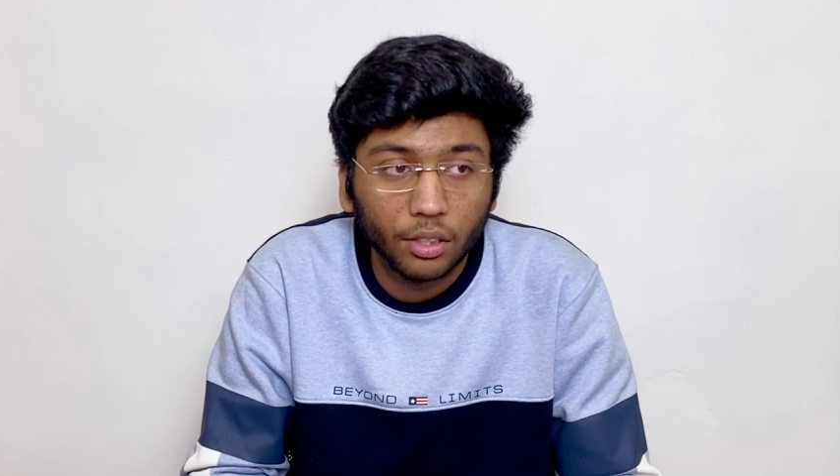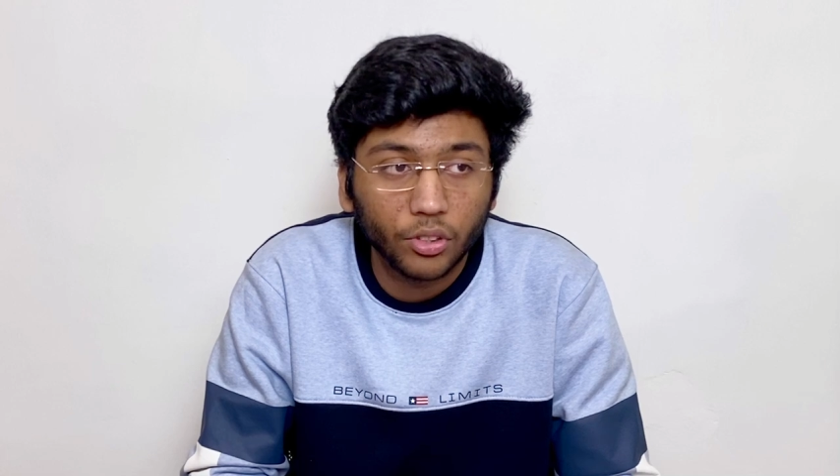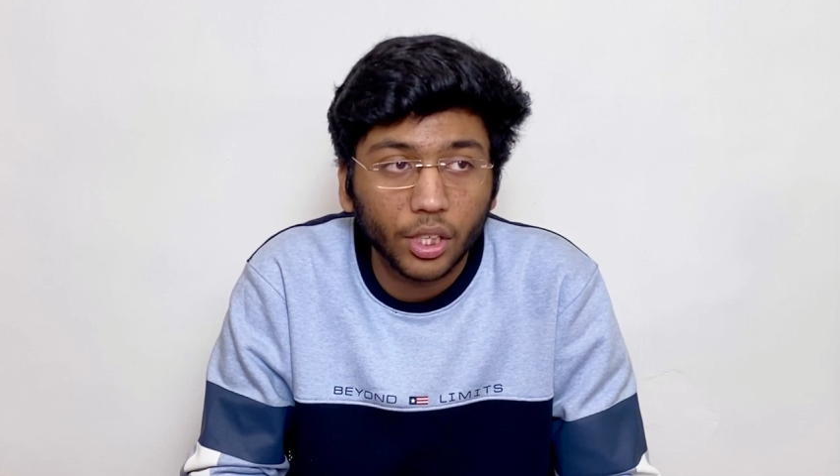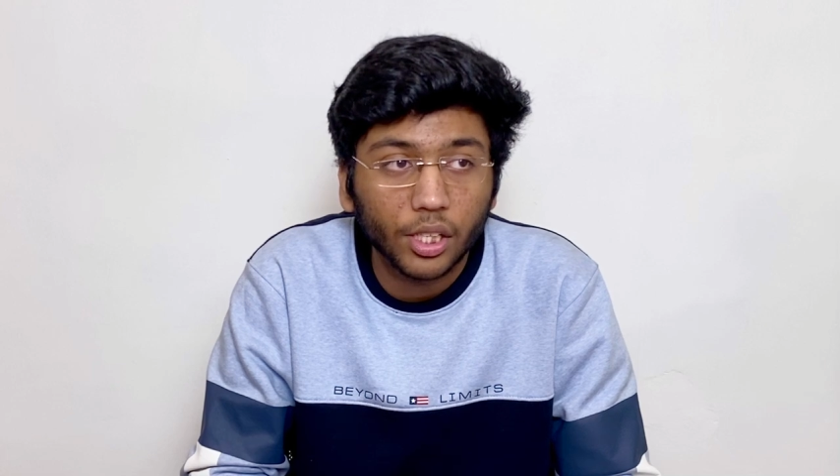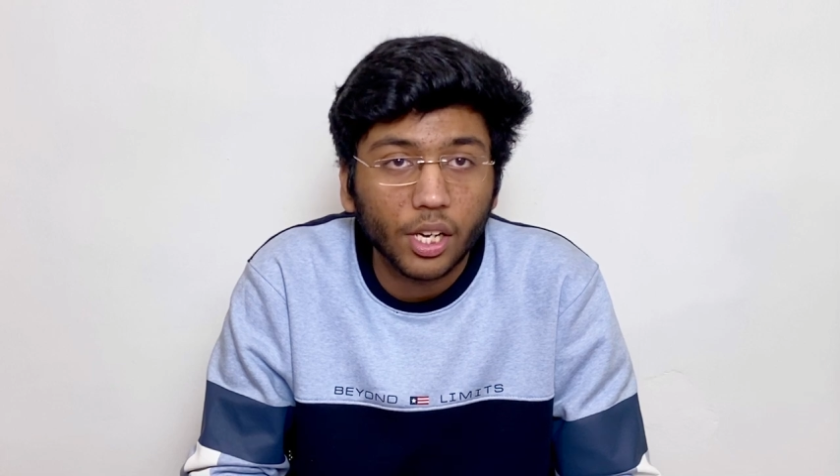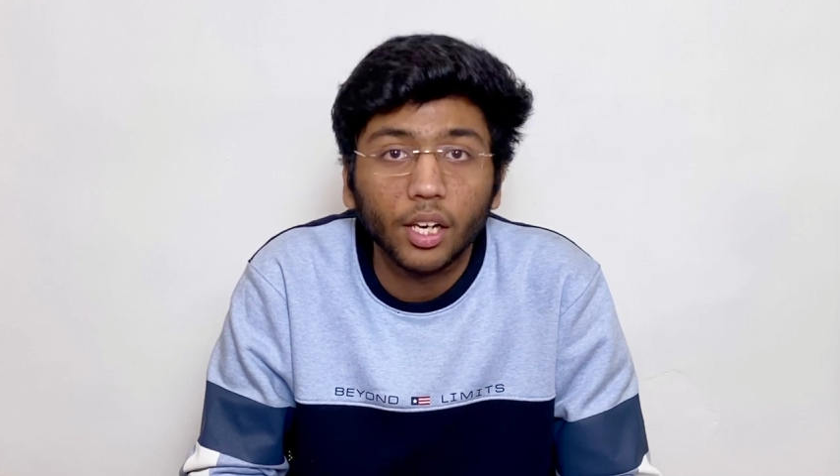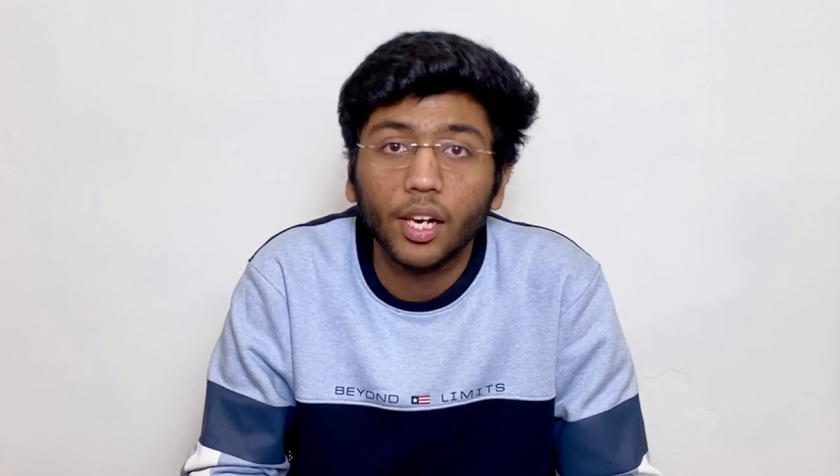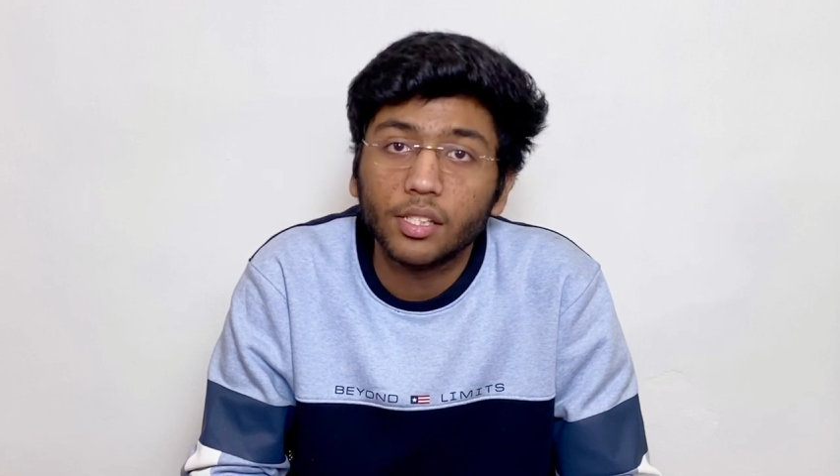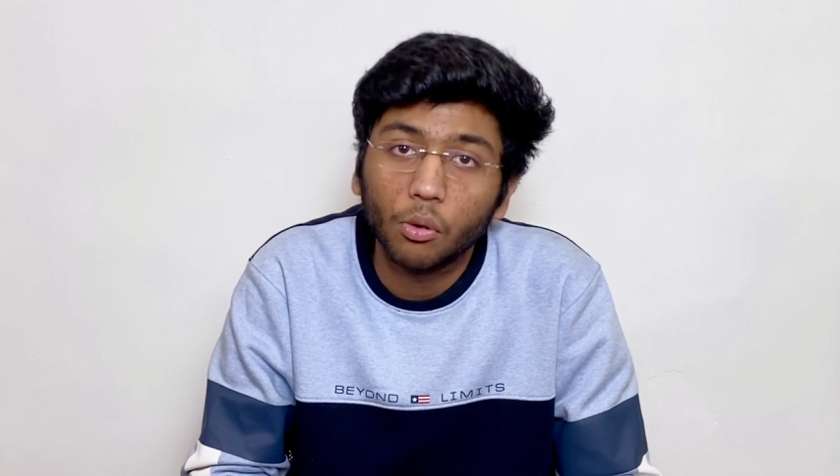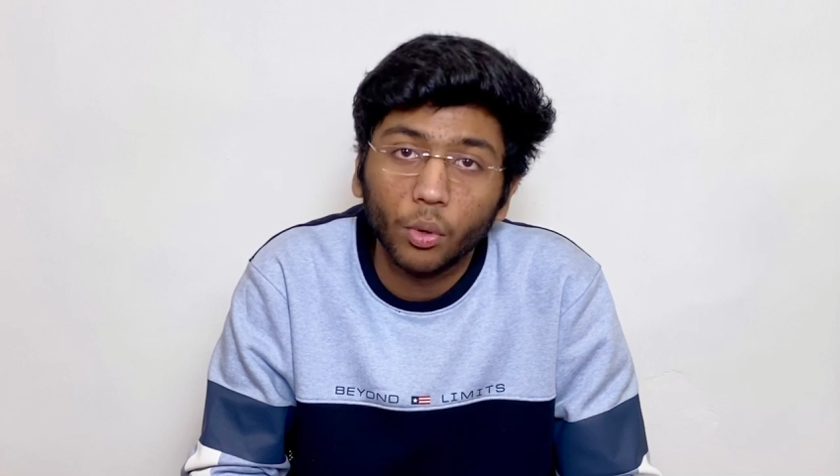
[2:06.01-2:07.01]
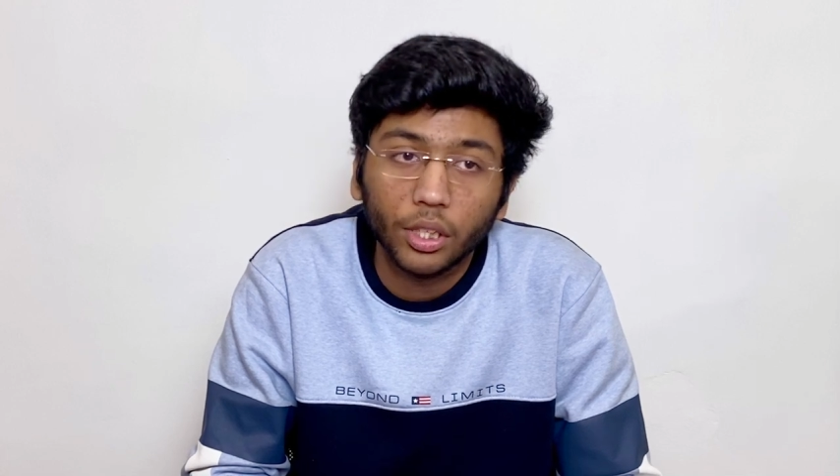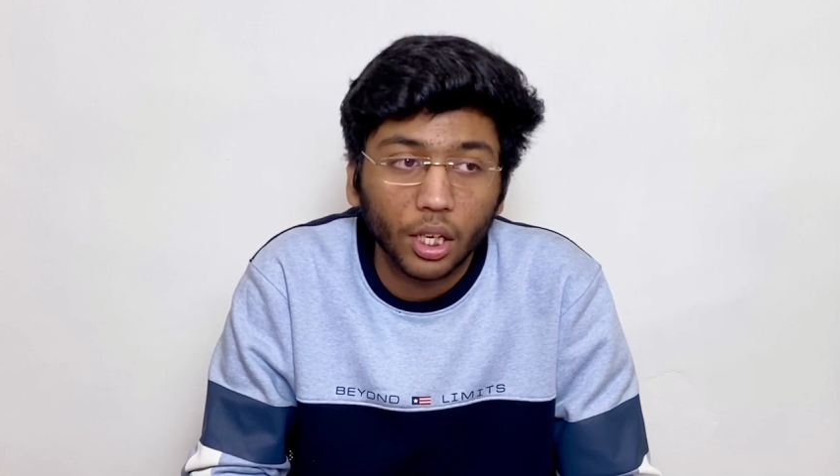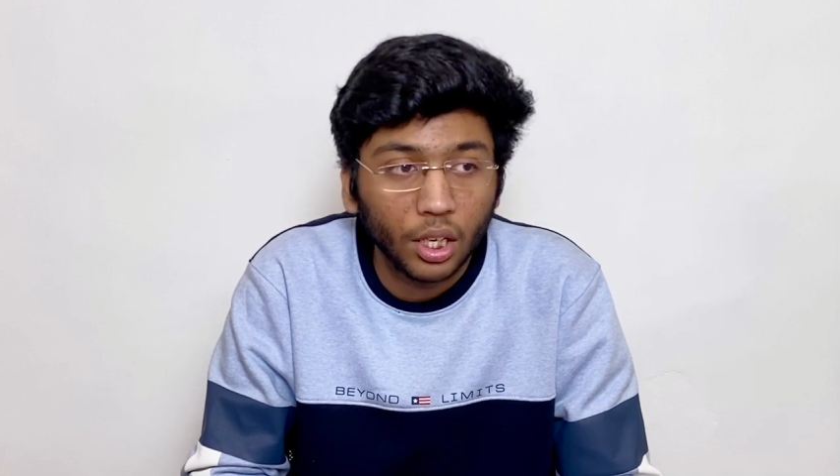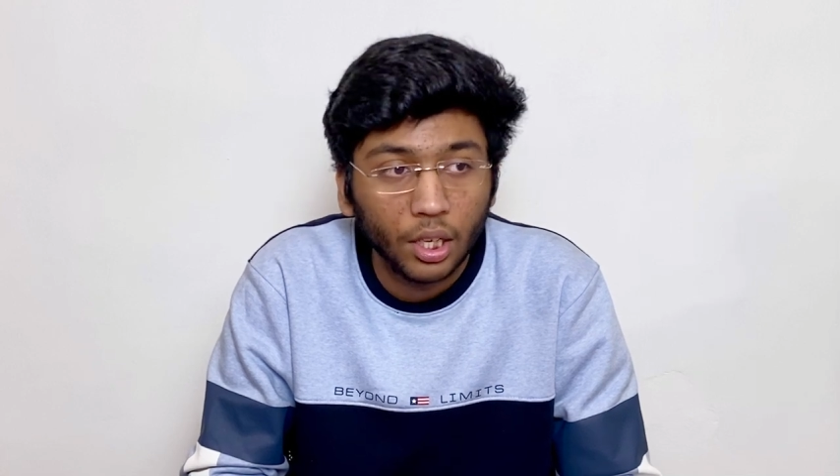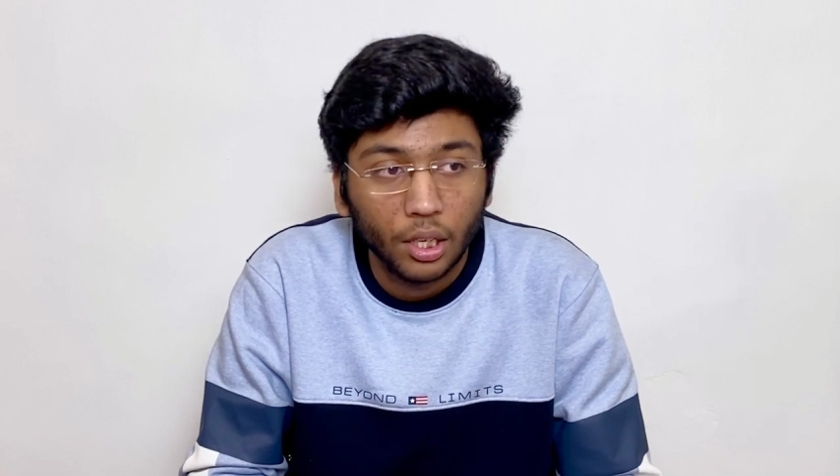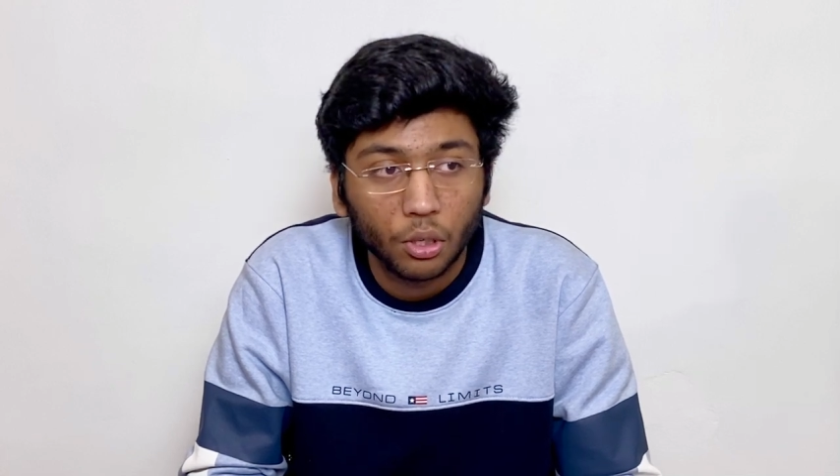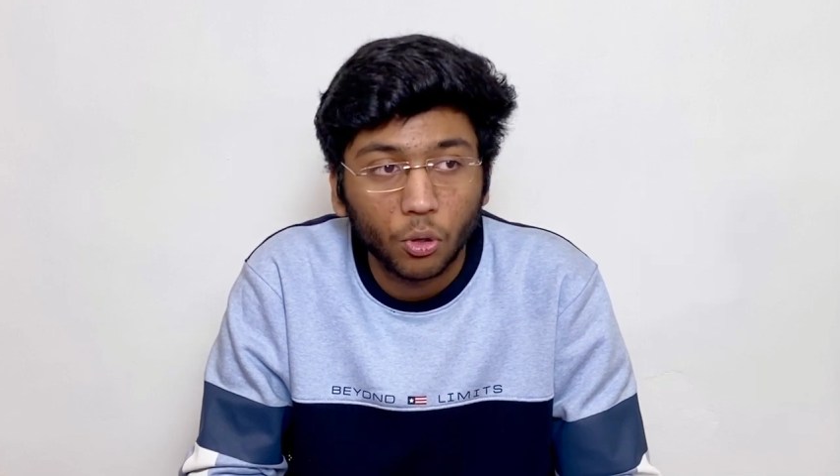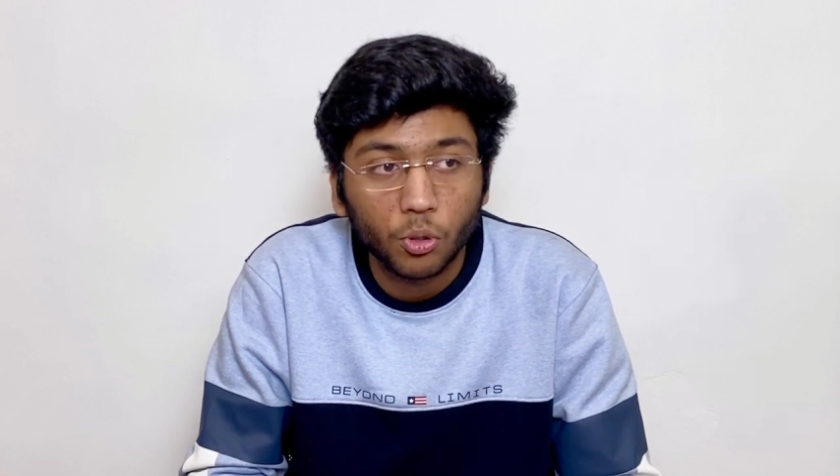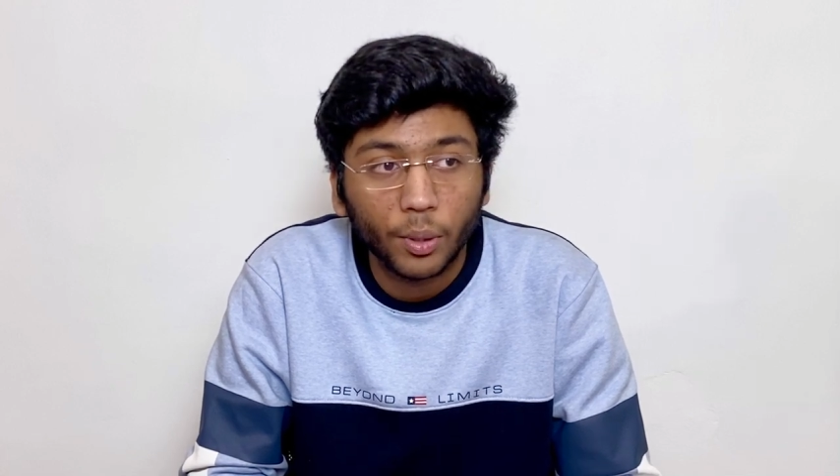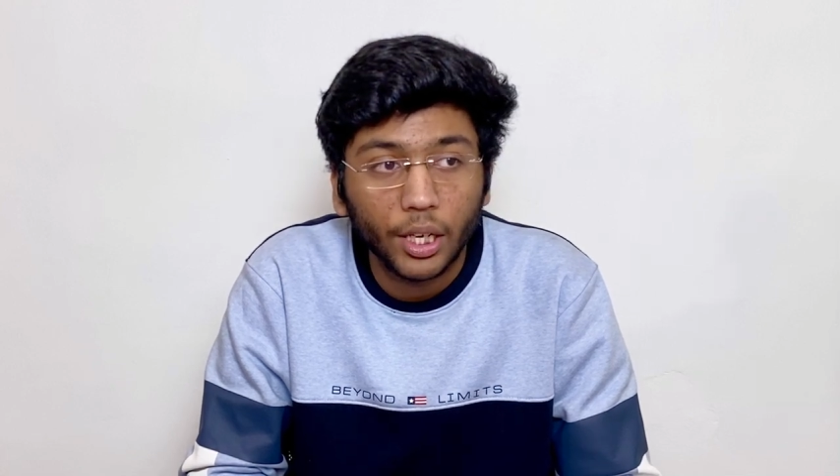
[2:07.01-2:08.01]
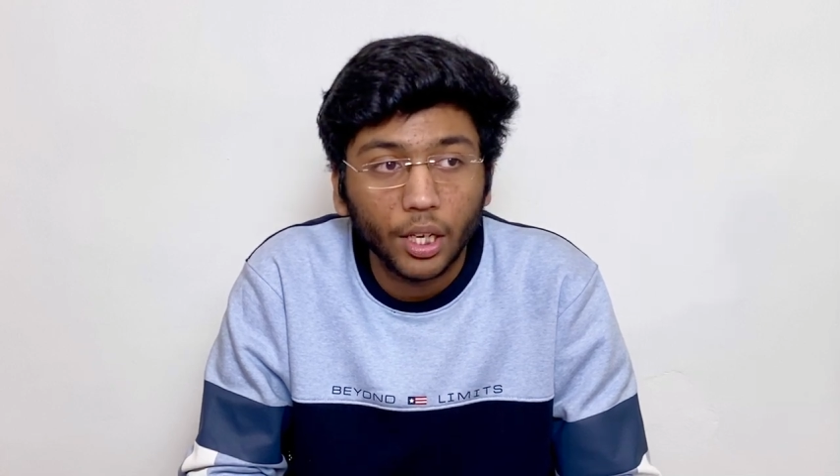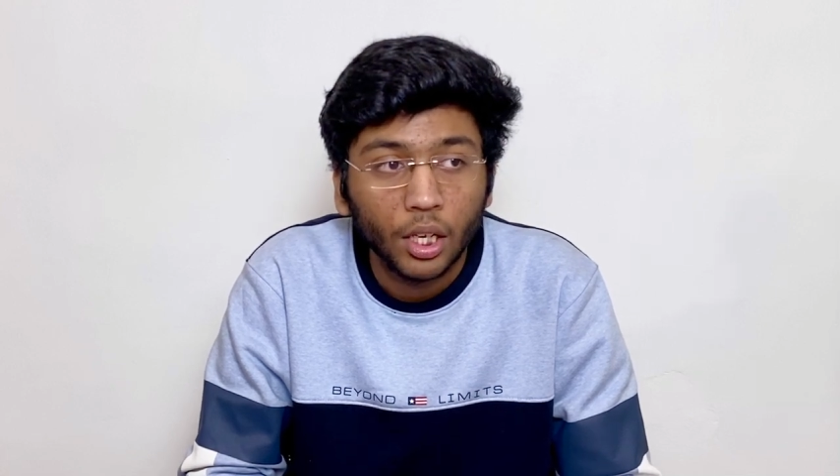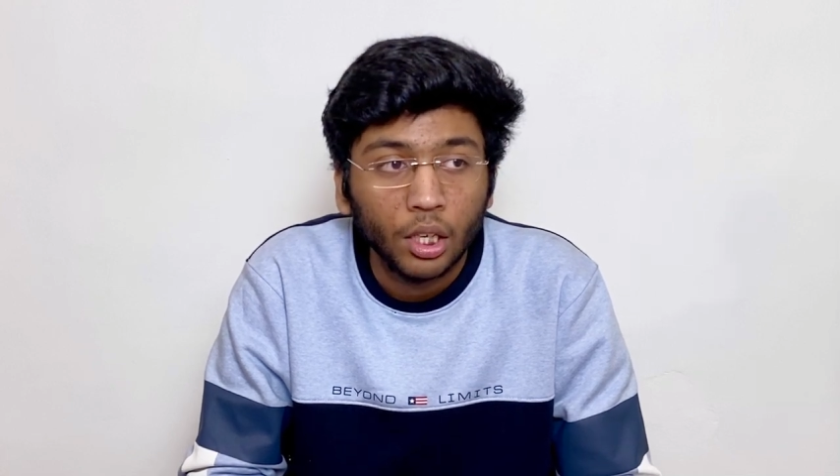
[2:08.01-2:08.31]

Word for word: जिनके चैनल ऐसे हुए थे कुछ मैंने